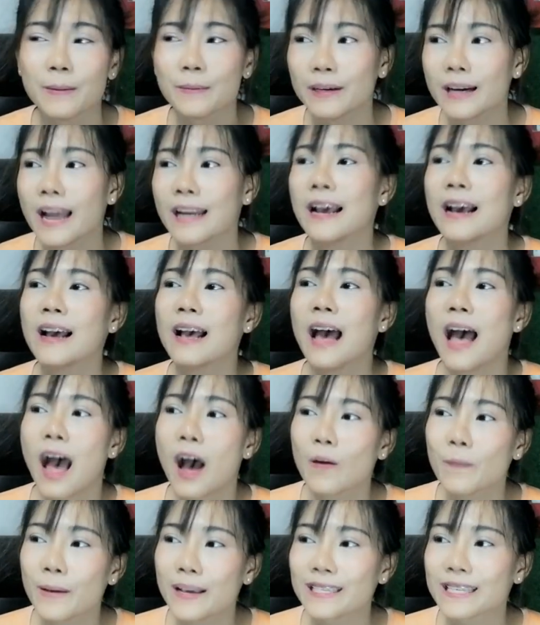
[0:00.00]
เพื่อนๆ
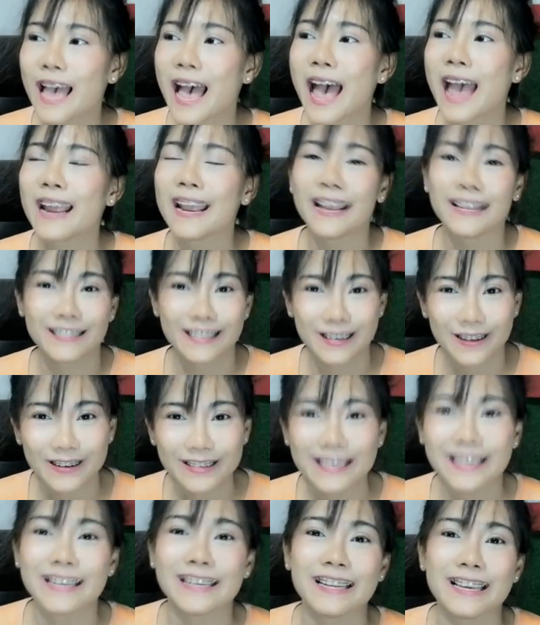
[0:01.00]
เอาไปใช้แองจี้ก็
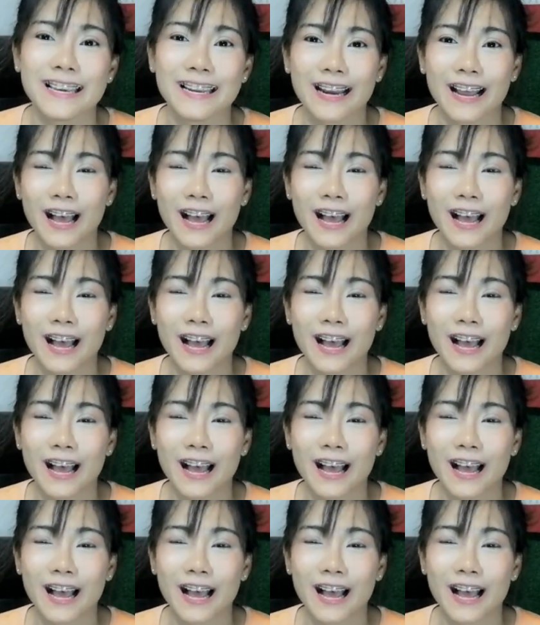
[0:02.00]
ยินดี